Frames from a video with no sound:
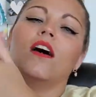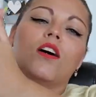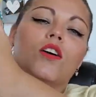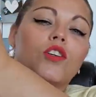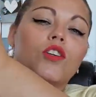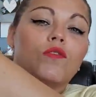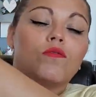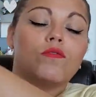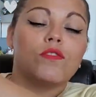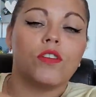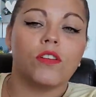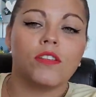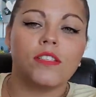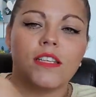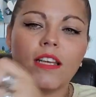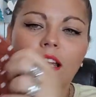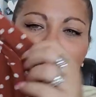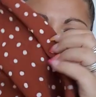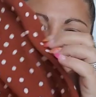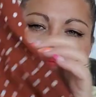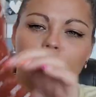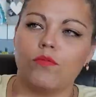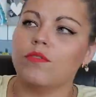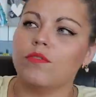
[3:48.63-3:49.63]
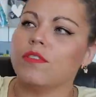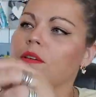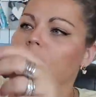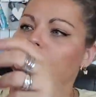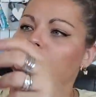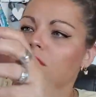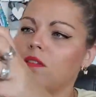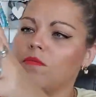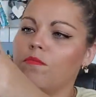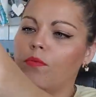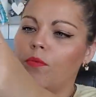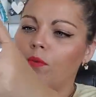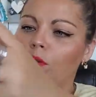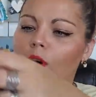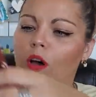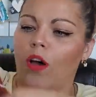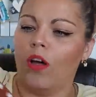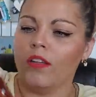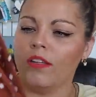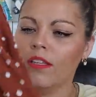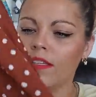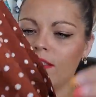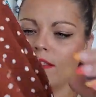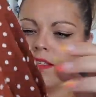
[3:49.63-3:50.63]
ça, je vous en dirai plus un petit peu
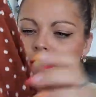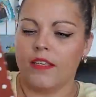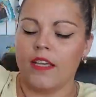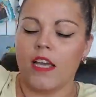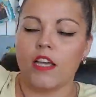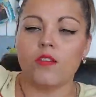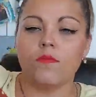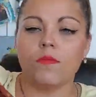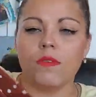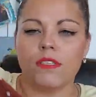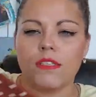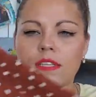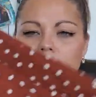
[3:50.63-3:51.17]
en essayage,